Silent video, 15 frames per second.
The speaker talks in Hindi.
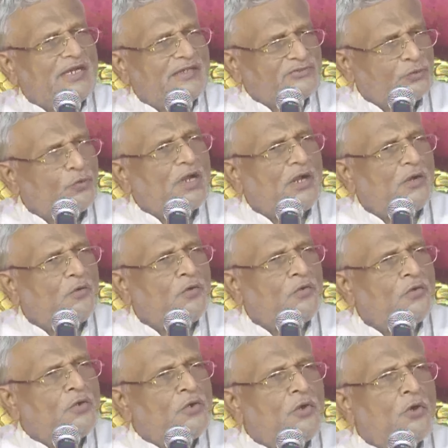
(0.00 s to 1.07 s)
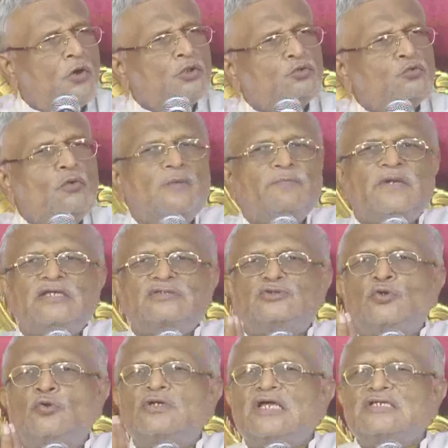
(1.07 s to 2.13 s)
दे चुका हूं और तू अपना
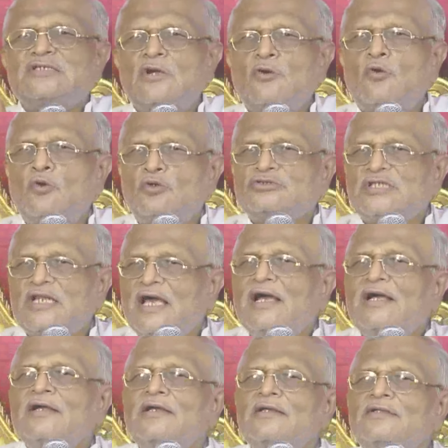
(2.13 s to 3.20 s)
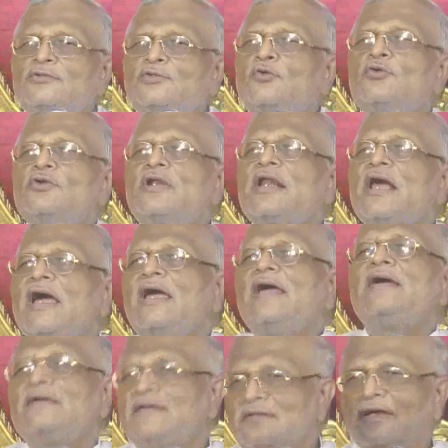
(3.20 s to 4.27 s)
छोटा सा घोसला ढूंढ रहा
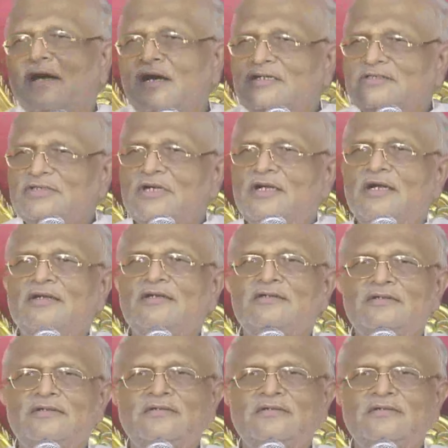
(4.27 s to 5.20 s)
है हर जगह